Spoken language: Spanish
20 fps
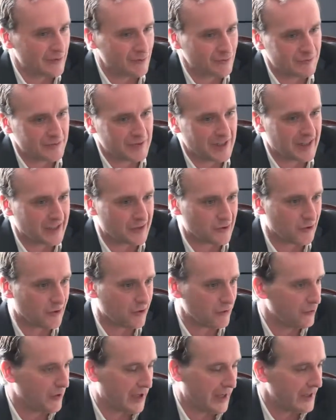un
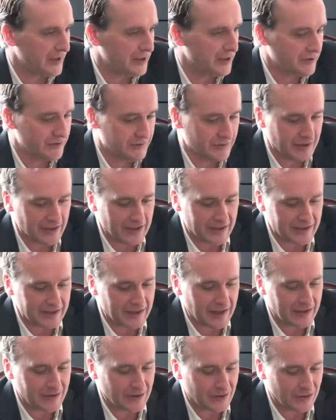director, un genio
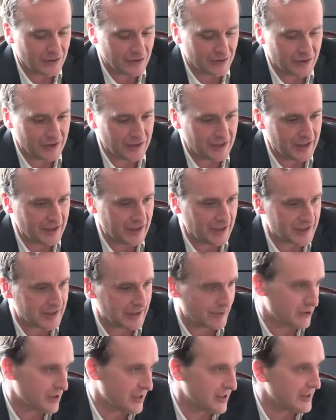del teatro y
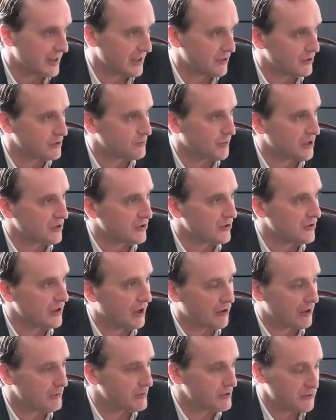estamos en el Teatro
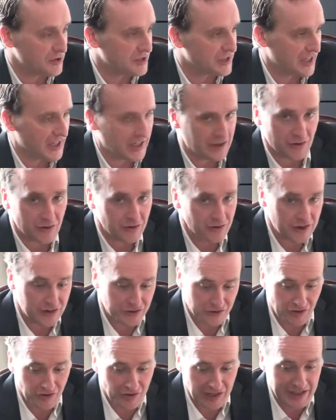Español ahora mismo ensayando. De
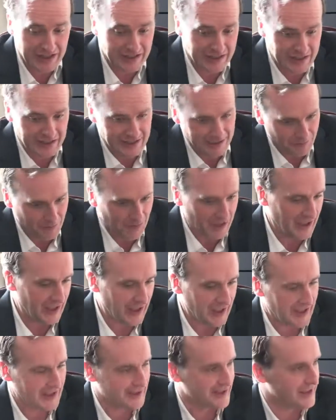hecho, ahora me
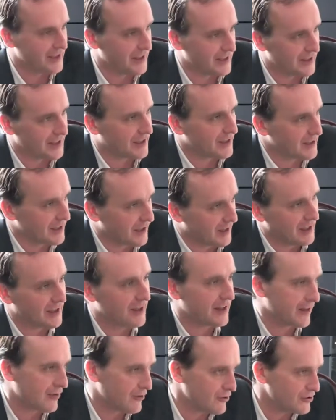iré a ensayar La
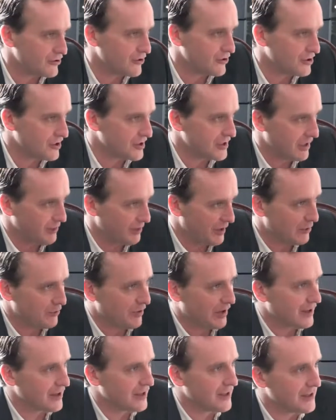Caída de los Dioses, la
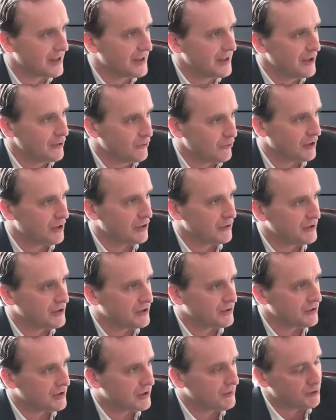película de Luquino
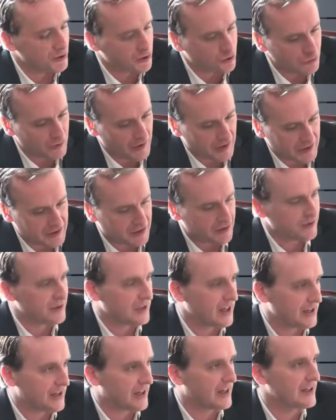Visconti, pues su
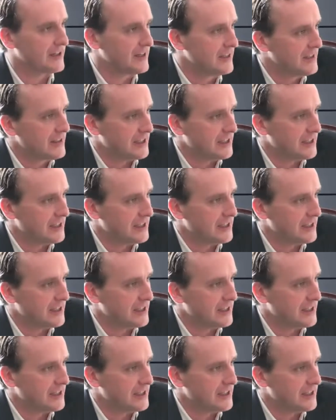versión teatral,